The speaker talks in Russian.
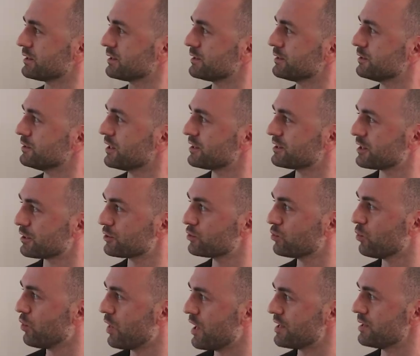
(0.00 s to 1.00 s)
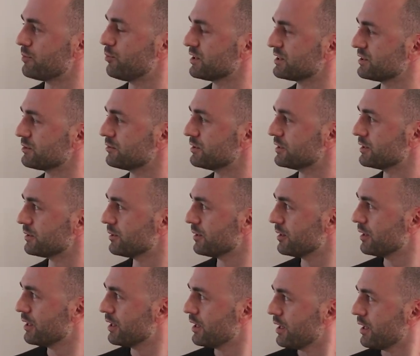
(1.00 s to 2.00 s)
на тротуаре, по сути.
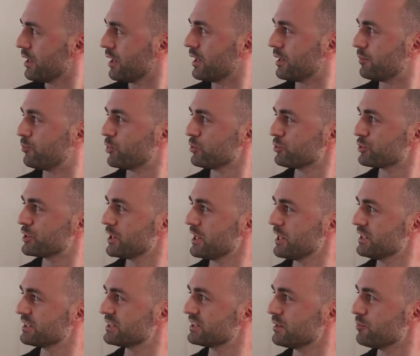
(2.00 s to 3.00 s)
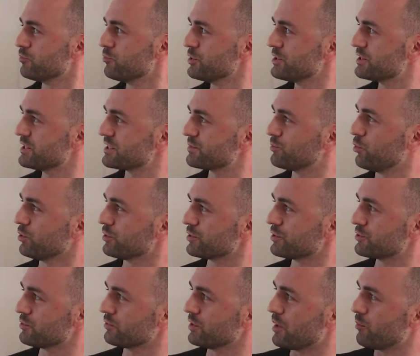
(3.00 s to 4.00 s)
Получается, мы здесь
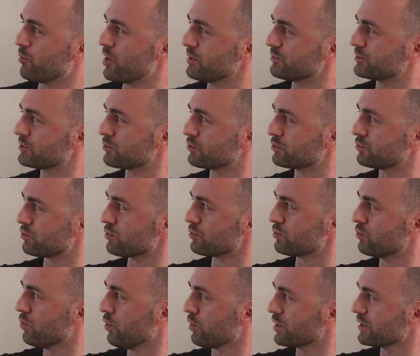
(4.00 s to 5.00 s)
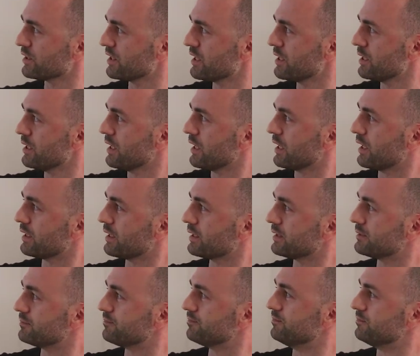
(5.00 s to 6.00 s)
полностью ломаем структуру города,
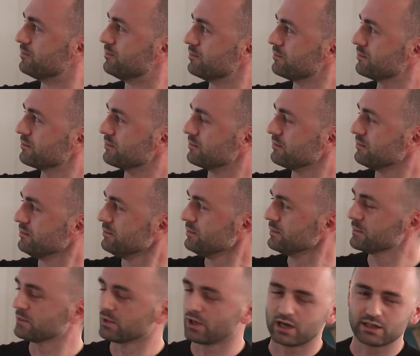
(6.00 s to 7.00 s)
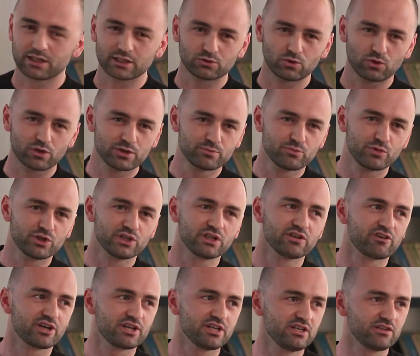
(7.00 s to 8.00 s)
о которой мы
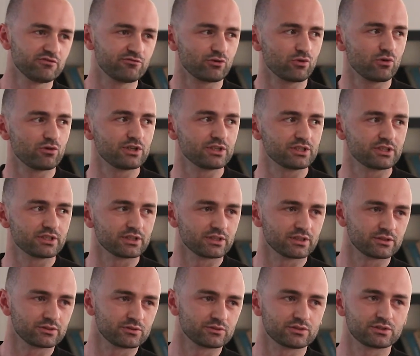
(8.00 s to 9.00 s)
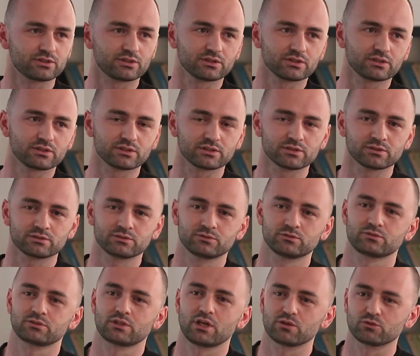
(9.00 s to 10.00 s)
говорили в ролике. То есть
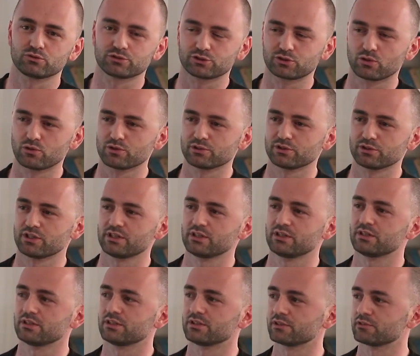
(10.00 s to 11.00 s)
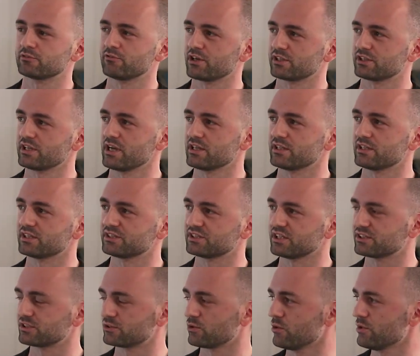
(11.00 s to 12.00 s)
как устроена а, квартальная
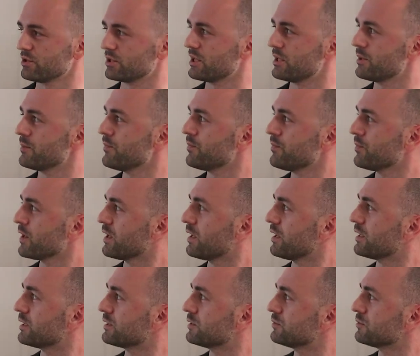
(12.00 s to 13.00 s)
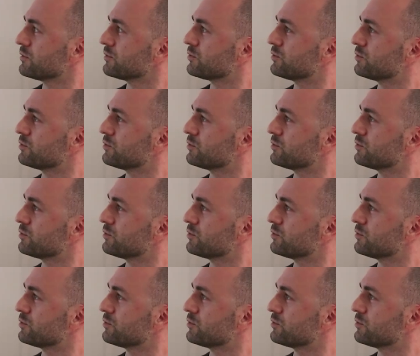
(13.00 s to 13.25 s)
застройка, а,